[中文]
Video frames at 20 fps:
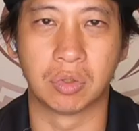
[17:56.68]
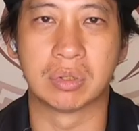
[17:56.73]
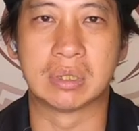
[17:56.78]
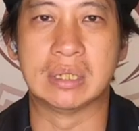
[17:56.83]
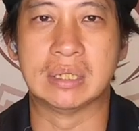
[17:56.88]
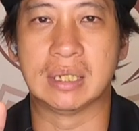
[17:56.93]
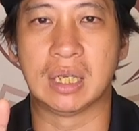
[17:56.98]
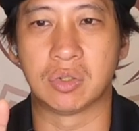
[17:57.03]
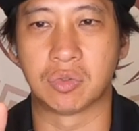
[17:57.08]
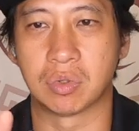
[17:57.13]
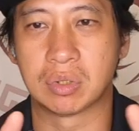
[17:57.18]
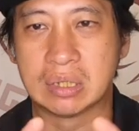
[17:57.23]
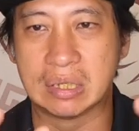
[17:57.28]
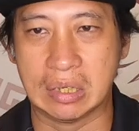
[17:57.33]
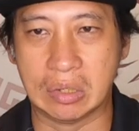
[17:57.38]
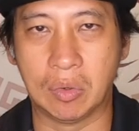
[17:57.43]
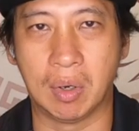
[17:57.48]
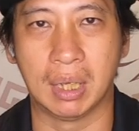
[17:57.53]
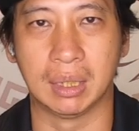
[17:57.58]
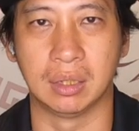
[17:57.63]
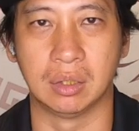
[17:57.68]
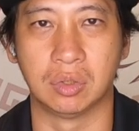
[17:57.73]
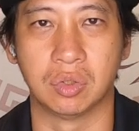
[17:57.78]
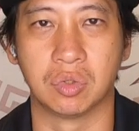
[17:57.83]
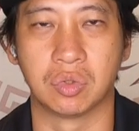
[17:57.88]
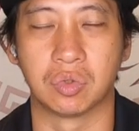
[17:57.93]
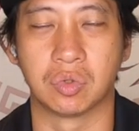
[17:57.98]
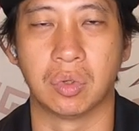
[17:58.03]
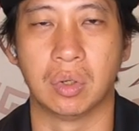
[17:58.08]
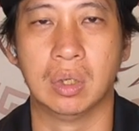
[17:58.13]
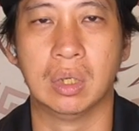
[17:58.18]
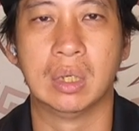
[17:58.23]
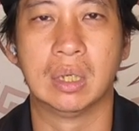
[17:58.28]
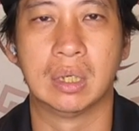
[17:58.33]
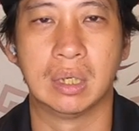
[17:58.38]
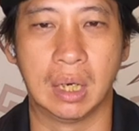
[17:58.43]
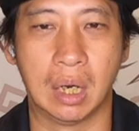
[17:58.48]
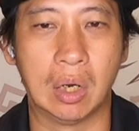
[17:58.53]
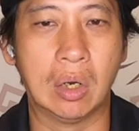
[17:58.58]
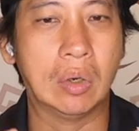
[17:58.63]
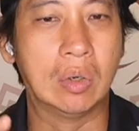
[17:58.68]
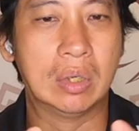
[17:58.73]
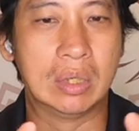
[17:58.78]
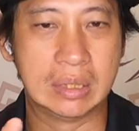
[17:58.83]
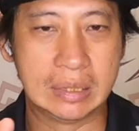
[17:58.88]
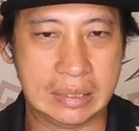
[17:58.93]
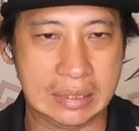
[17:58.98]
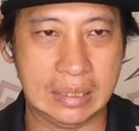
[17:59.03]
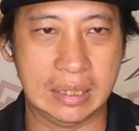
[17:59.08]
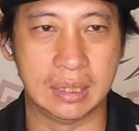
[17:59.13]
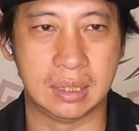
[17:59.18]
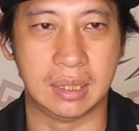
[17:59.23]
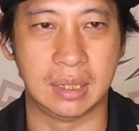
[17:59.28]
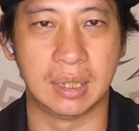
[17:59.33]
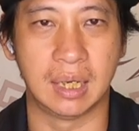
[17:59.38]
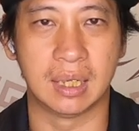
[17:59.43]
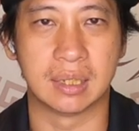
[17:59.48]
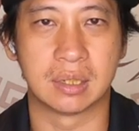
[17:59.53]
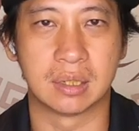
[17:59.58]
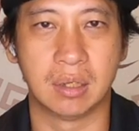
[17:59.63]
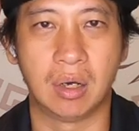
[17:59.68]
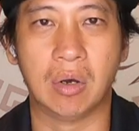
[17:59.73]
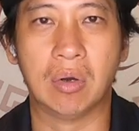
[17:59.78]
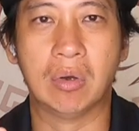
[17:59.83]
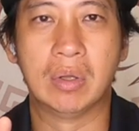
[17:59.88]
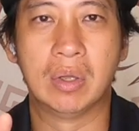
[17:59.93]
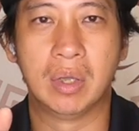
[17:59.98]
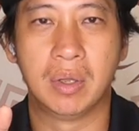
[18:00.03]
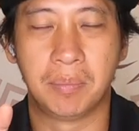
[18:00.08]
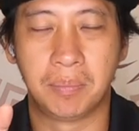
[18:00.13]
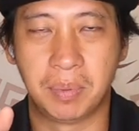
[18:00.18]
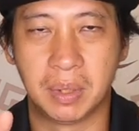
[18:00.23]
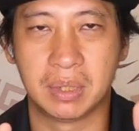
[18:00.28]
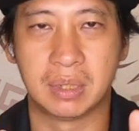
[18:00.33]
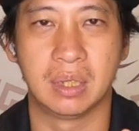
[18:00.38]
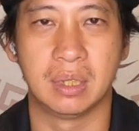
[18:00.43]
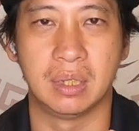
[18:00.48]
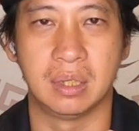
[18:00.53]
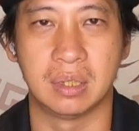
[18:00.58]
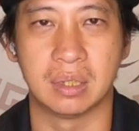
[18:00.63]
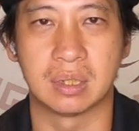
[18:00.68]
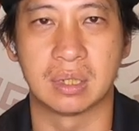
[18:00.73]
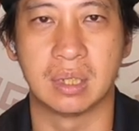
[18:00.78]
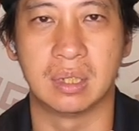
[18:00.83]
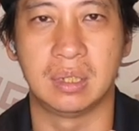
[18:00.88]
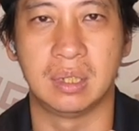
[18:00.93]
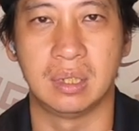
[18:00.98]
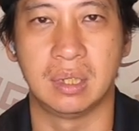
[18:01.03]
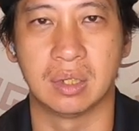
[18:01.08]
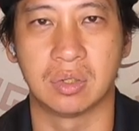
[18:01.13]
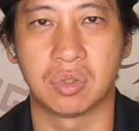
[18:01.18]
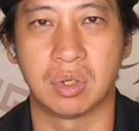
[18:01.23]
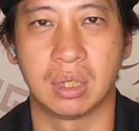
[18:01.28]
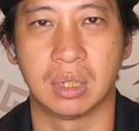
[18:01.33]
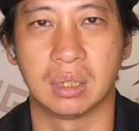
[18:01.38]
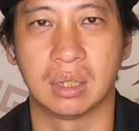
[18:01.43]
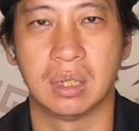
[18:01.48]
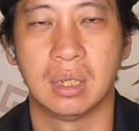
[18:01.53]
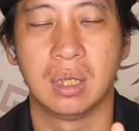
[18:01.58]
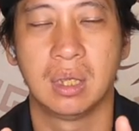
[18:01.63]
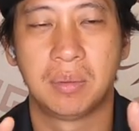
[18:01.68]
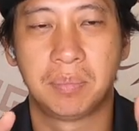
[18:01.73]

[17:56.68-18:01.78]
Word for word: 东西再做深化的动作，然后记忆起来之后，变成你的身体的状，